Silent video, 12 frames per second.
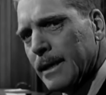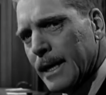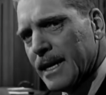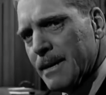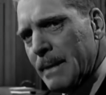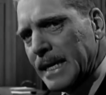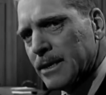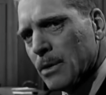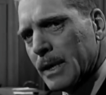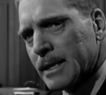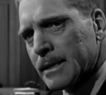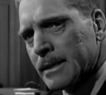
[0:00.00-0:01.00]
Hitler para
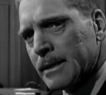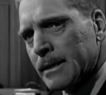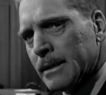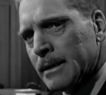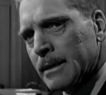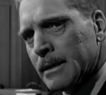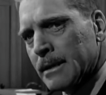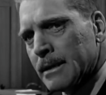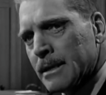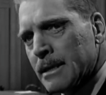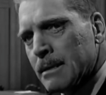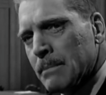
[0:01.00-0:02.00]
nosotros
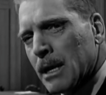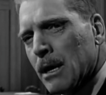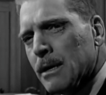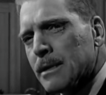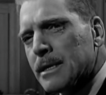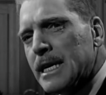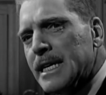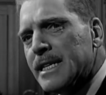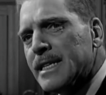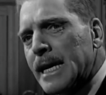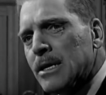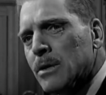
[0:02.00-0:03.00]
porque
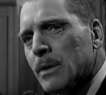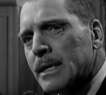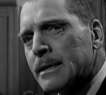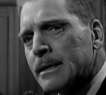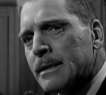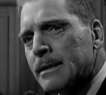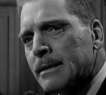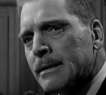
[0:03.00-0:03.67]
entonces Él nos dijo,